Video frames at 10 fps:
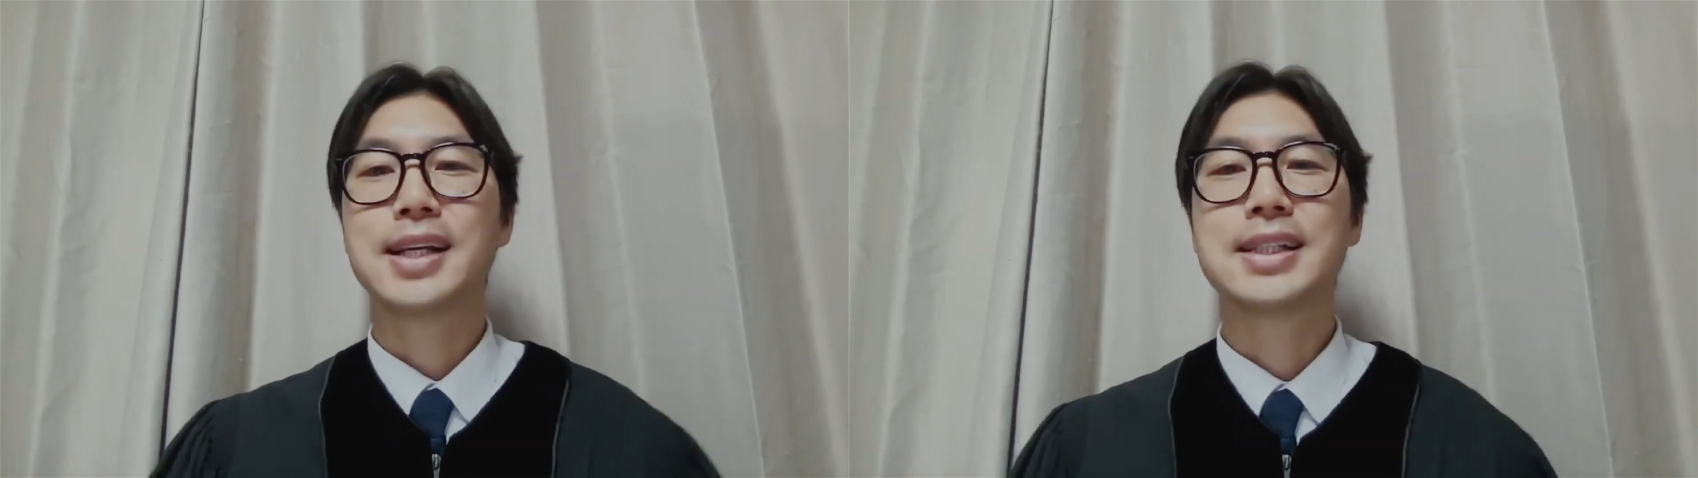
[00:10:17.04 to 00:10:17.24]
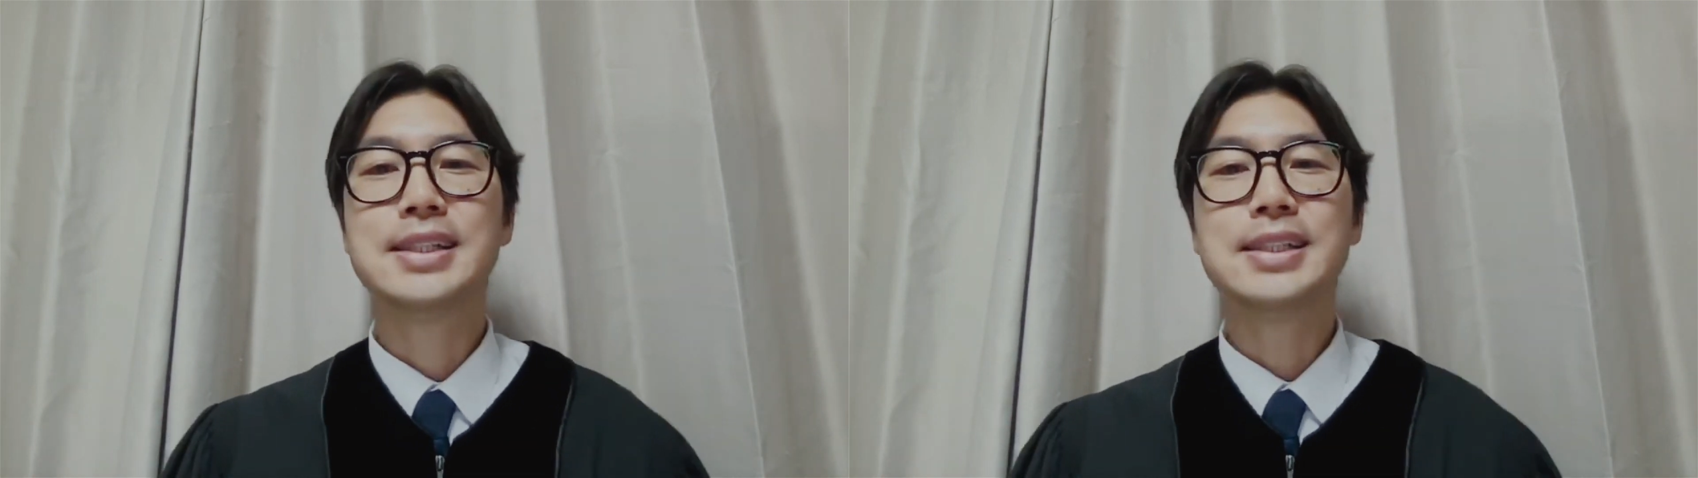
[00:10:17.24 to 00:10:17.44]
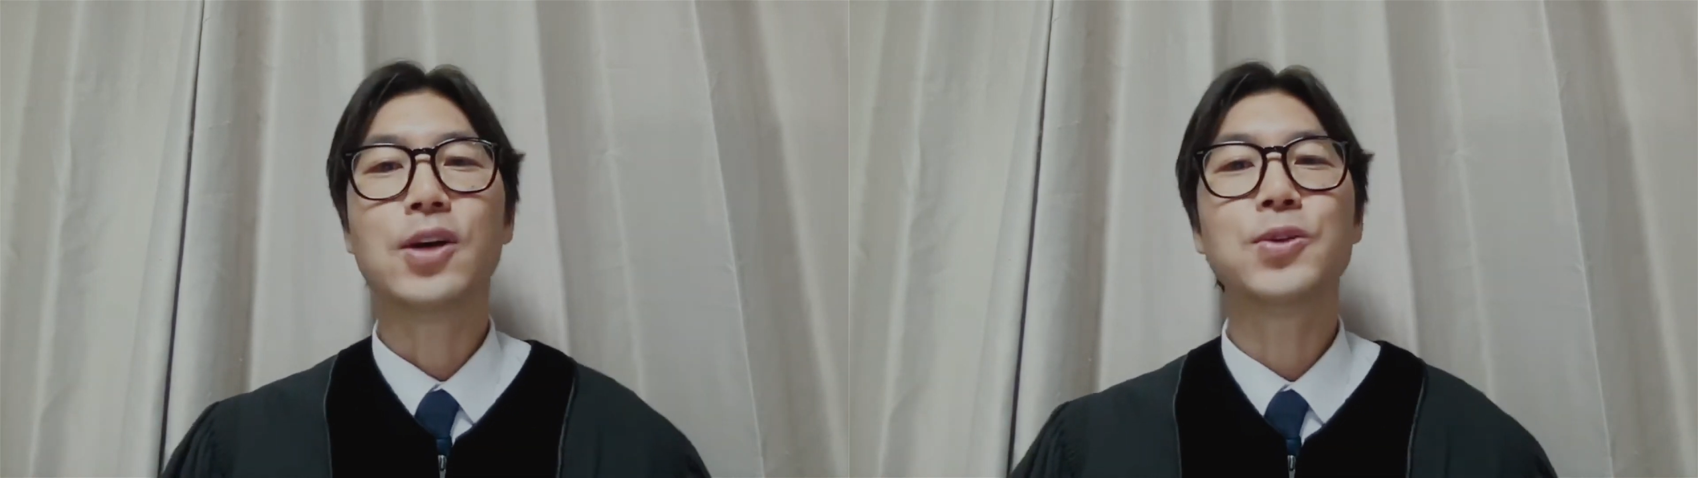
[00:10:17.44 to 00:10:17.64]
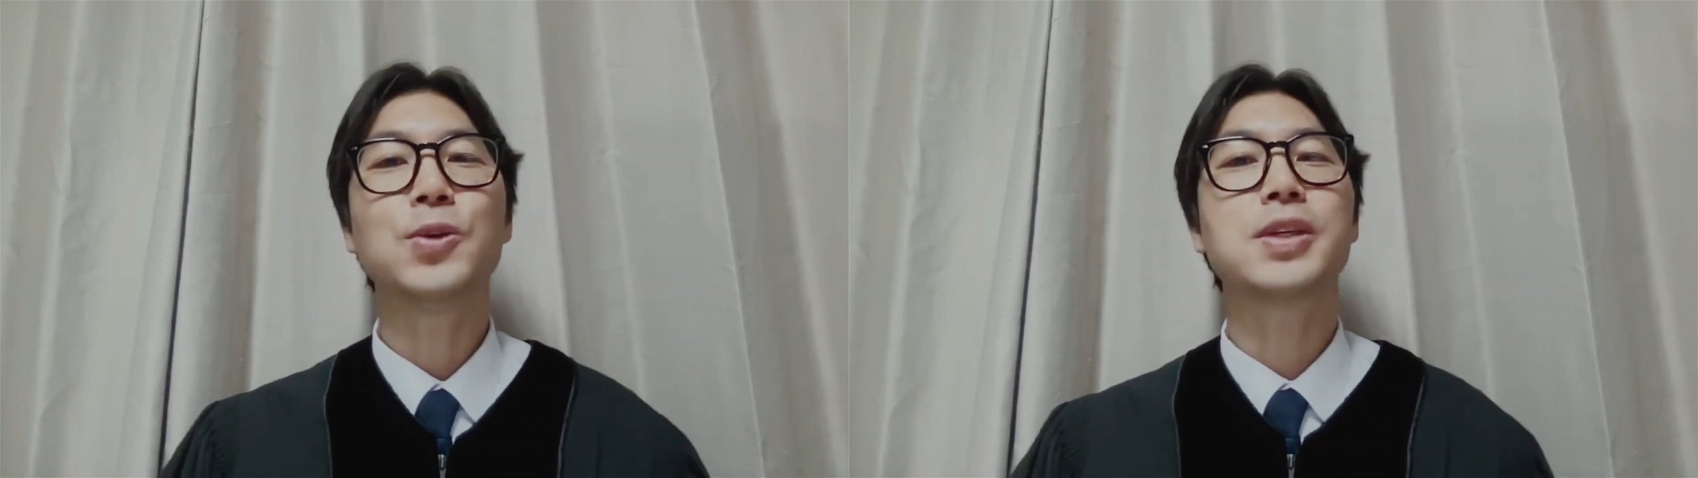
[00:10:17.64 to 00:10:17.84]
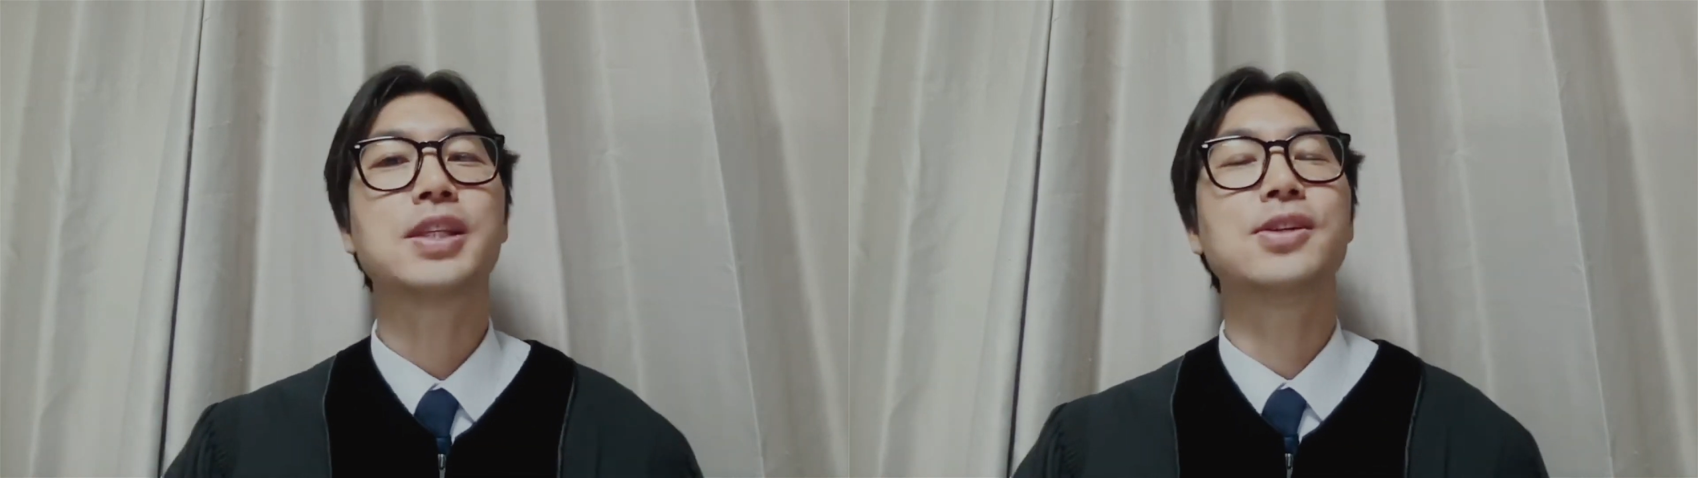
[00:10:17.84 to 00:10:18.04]
그
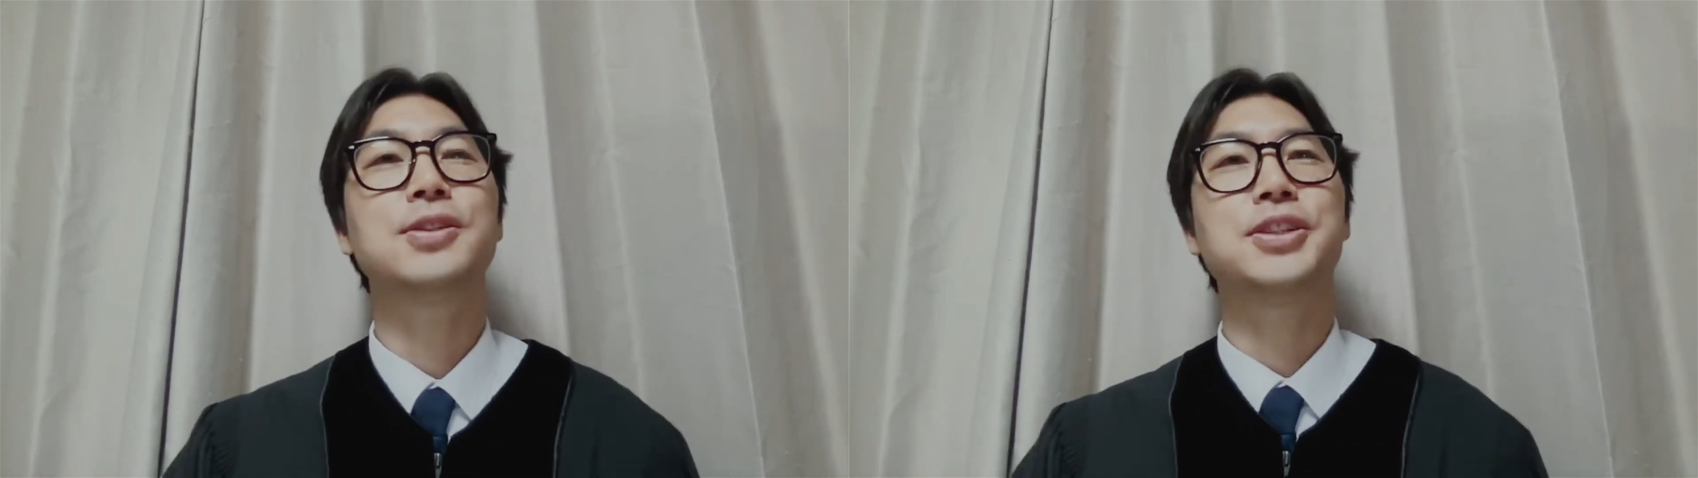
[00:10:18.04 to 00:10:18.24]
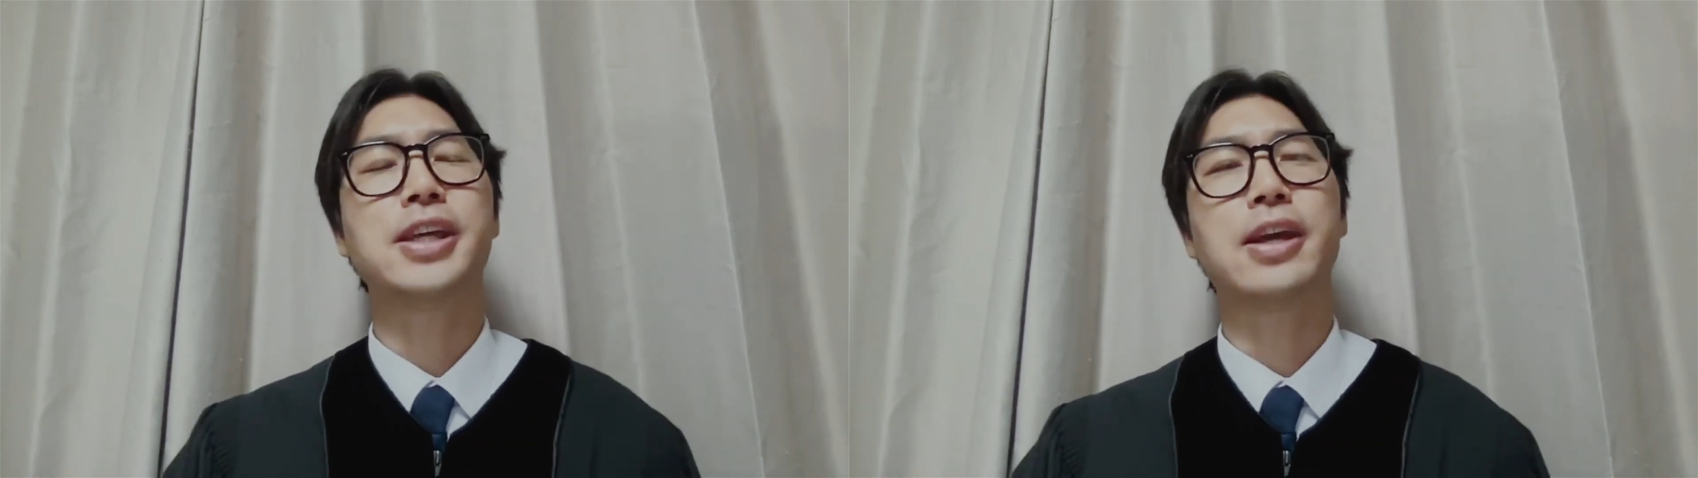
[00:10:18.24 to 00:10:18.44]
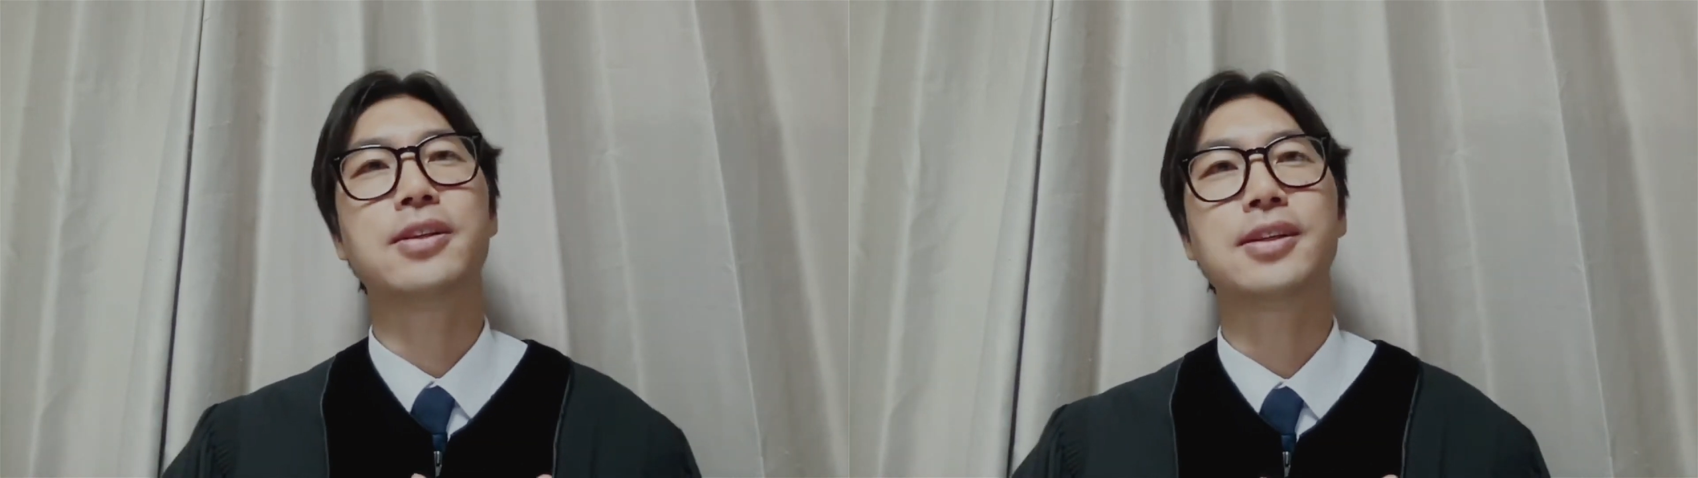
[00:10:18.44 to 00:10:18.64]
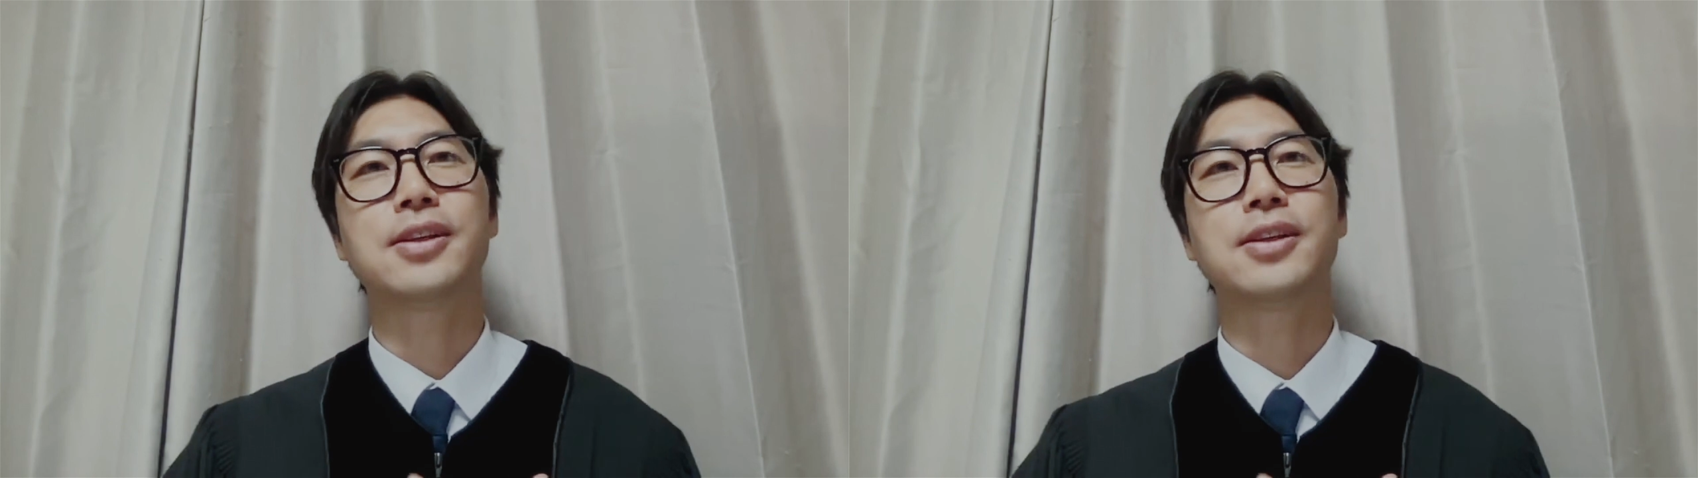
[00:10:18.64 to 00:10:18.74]
정도 기적을 체험,